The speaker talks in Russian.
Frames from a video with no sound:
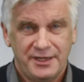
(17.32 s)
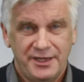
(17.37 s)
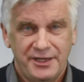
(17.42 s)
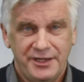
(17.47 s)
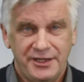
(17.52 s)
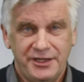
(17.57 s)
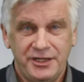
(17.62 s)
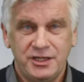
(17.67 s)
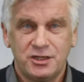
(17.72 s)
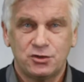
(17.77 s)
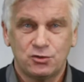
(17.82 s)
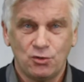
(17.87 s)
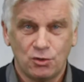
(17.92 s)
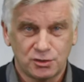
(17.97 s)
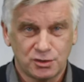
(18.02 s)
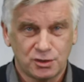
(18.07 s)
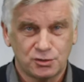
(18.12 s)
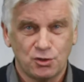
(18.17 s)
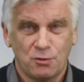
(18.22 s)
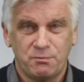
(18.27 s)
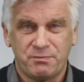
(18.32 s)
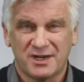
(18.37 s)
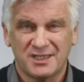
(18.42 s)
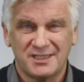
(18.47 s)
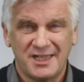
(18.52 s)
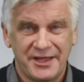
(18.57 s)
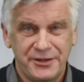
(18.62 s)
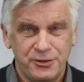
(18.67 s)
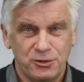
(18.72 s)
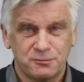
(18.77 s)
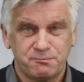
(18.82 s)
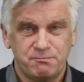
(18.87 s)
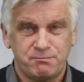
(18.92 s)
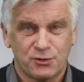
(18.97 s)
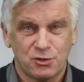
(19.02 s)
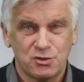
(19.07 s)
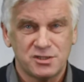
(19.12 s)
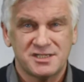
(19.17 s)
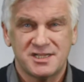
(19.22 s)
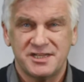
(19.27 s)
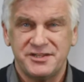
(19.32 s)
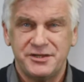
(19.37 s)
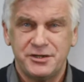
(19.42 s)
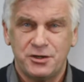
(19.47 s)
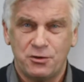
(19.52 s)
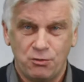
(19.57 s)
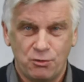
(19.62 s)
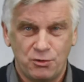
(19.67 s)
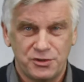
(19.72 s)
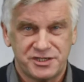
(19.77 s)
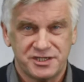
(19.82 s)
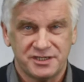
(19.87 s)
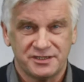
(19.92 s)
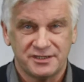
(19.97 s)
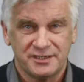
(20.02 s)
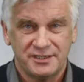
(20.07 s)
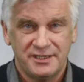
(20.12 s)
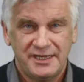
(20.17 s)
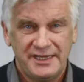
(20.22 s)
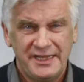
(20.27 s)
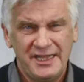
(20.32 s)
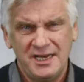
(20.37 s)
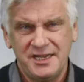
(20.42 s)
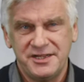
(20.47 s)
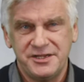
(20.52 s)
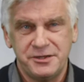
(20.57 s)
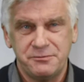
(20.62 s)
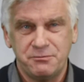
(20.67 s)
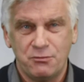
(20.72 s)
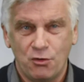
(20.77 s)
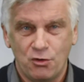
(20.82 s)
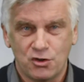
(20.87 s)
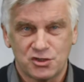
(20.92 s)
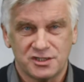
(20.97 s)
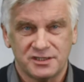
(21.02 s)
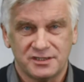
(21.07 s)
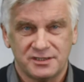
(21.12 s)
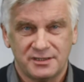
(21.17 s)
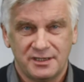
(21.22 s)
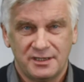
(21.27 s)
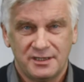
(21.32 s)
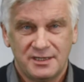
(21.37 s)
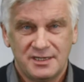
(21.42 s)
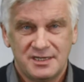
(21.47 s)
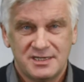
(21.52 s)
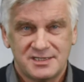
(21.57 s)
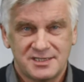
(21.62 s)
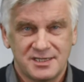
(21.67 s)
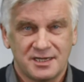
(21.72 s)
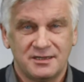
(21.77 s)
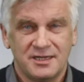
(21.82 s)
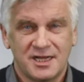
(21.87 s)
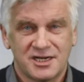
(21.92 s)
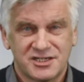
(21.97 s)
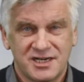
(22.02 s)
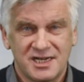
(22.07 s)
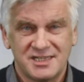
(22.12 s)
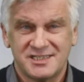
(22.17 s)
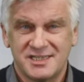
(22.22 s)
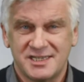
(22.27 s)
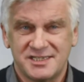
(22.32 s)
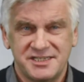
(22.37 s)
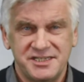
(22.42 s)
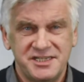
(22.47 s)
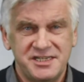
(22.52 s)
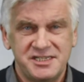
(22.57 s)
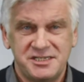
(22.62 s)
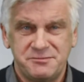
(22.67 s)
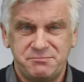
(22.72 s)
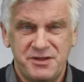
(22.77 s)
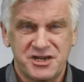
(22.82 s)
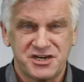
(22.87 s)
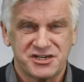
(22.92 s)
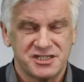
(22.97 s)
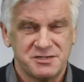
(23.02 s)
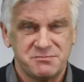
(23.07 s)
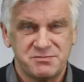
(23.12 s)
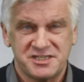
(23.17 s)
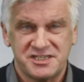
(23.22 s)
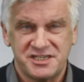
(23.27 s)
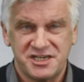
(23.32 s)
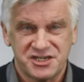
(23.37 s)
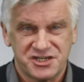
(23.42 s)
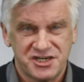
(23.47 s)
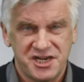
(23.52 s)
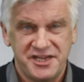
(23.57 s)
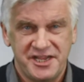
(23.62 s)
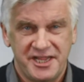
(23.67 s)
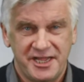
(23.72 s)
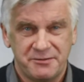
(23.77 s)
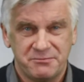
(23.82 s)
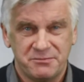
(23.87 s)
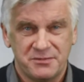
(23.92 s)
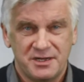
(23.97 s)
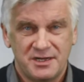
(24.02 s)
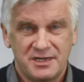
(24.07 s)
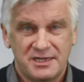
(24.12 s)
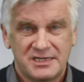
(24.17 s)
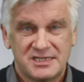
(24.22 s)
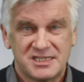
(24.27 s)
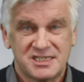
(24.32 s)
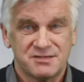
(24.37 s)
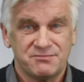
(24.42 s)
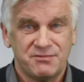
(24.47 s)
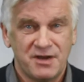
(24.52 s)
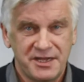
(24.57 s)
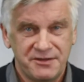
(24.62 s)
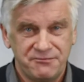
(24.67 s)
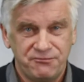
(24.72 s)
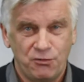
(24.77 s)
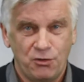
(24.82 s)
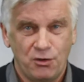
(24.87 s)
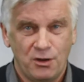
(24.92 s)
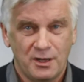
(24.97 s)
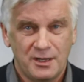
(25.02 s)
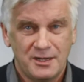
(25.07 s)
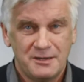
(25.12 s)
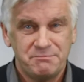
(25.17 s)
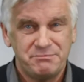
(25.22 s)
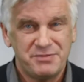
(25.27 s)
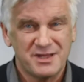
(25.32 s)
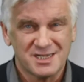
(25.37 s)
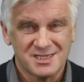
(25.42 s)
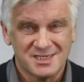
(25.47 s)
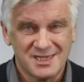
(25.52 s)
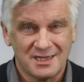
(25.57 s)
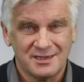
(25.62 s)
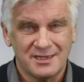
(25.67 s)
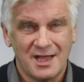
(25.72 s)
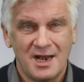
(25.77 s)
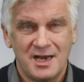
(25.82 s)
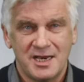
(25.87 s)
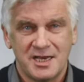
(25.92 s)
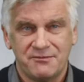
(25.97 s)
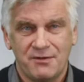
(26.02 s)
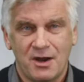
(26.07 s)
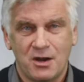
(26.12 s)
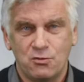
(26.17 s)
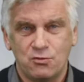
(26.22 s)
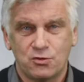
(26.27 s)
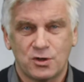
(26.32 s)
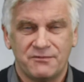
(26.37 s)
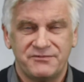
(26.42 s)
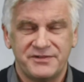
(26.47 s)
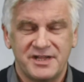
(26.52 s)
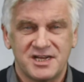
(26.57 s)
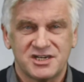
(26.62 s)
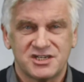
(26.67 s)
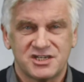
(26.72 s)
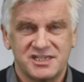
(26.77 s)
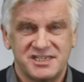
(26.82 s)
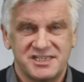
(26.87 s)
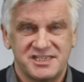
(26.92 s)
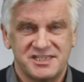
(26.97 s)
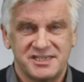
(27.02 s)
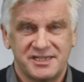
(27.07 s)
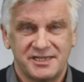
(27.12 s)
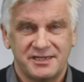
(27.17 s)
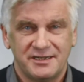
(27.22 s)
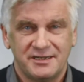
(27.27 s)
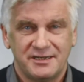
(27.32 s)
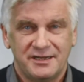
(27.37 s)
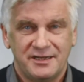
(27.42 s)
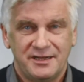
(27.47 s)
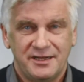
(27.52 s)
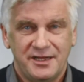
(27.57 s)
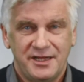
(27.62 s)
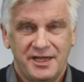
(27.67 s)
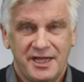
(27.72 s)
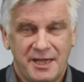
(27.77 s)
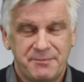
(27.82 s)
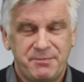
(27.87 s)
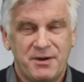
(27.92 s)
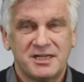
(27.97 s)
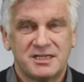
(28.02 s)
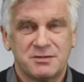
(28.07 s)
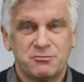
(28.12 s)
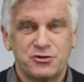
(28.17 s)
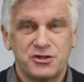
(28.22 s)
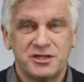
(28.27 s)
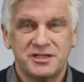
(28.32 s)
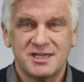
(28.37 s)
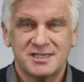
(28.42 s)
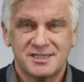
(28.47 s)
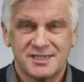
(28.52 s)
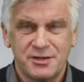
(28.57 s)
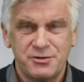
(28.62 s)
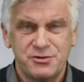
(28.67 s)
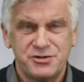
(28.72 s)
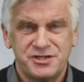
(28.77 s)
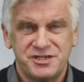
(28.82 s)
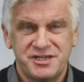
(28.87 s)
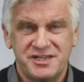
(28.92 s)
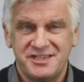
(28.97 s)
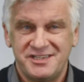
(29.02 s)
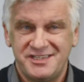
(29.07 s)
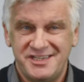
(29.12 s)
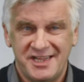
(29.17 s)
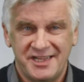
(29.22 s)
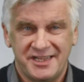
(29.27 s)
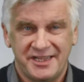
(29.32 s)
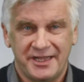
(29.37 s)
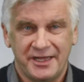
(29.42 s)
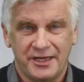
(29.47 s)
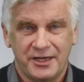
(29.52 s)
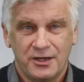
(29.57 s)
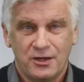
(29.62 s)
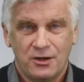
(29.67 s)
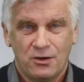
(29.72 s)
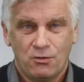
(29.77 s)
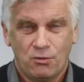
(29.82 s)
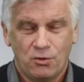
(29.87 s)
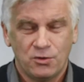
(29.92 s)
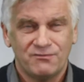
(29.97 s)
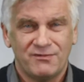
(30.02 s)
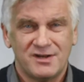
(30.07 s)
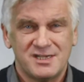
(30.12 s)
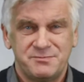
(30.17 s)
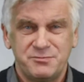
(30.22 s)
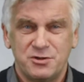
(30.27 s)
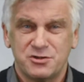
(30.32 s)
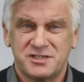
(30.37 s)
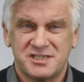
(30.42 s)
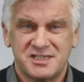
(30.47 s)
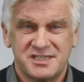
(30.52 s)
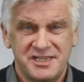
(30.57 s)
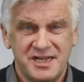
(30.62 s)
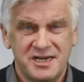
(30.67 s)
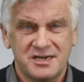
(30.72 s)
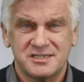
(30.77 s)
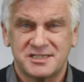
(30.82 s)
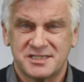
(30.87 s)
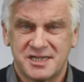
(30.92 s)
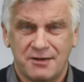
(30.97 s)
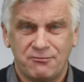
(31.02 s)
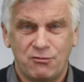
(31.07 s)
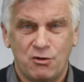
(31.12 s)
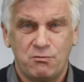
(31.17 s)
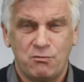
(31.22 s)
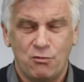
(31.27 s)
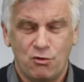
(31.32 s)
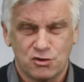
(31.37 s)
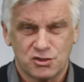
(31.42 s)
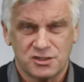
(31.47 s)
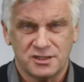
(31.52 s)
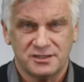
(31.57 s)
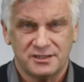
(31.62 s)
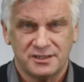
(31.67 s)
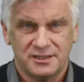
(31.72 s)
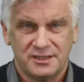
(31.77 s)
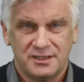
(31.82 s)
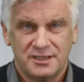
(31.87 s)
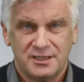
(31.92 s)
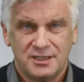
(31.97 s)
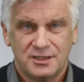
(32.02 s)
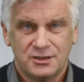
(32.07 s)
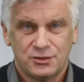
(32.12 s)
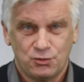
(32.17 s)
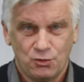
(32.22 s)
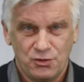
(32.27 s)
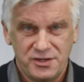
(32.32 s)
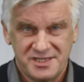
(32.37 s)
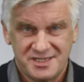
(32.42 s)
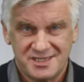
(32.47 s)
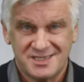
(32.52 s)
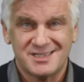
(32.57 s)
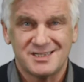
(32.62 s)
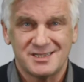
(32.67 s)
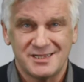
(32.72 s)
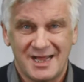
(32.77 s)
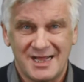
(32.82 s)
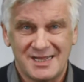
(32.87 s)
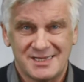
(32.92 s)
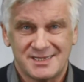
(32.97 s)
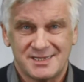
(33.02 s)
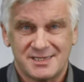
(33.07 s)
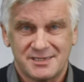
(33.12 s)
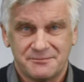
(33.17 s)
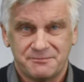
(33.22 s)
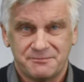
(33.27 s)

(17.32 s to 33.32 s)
И тот, кто продает, просто не хочет или не может соглашаться с неизбежным снижением своего персонального уровня жизни. И поэтому недостающие деньги он возьмет с тех, с кого может, то есть с нас –